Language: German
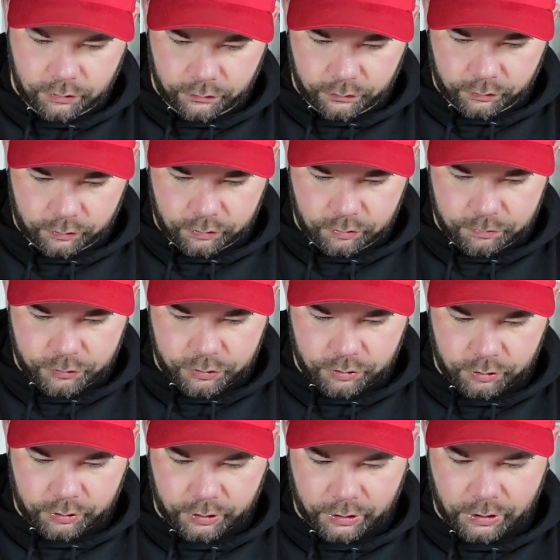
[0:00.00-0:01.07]
so
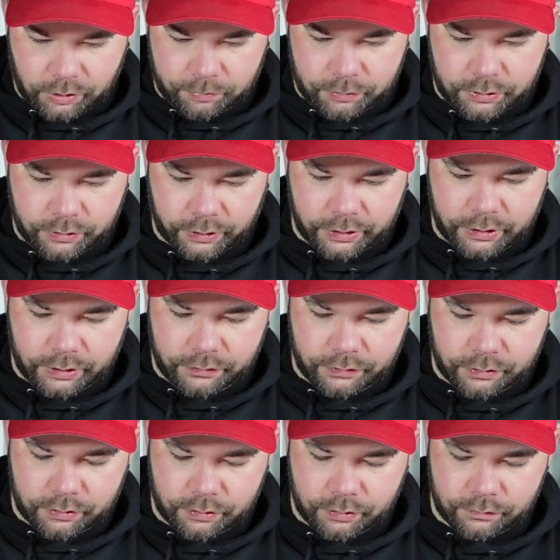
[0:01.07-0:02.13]
komischen Kabel,
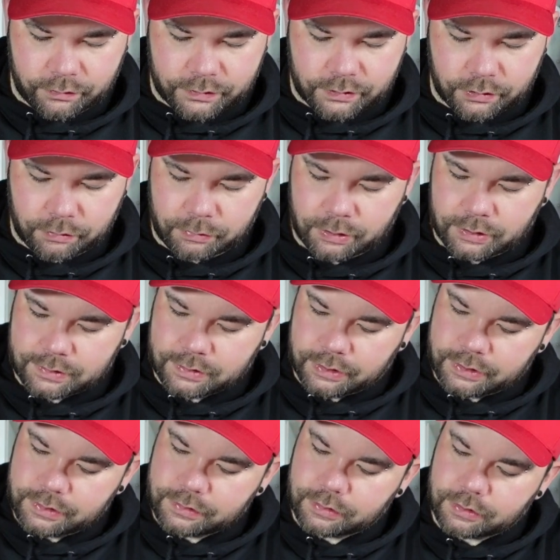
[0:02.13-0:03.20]
Drähte, was auch immer das
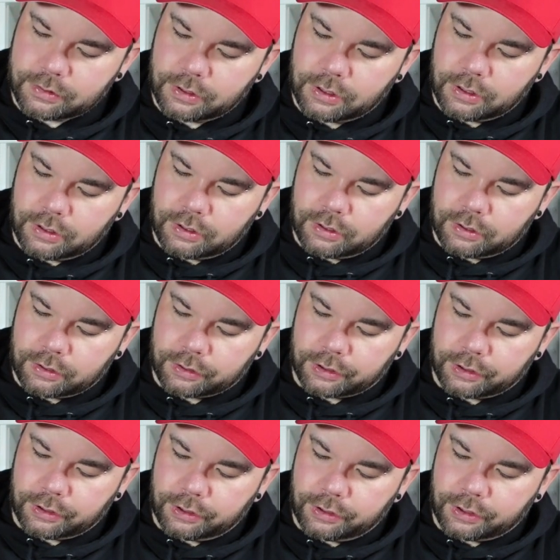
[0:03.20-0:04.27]
sein soll,
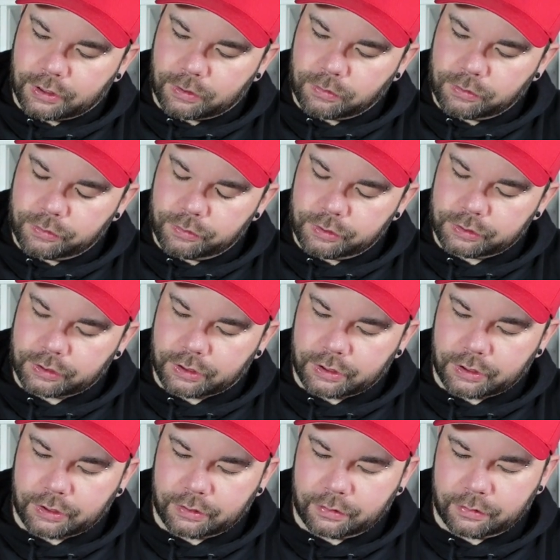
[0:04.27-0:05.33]
gehen in die Augenhöhlen
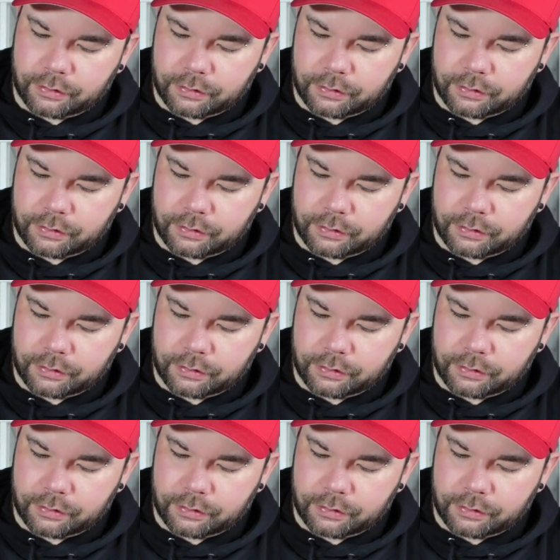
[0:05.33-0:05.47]
rein.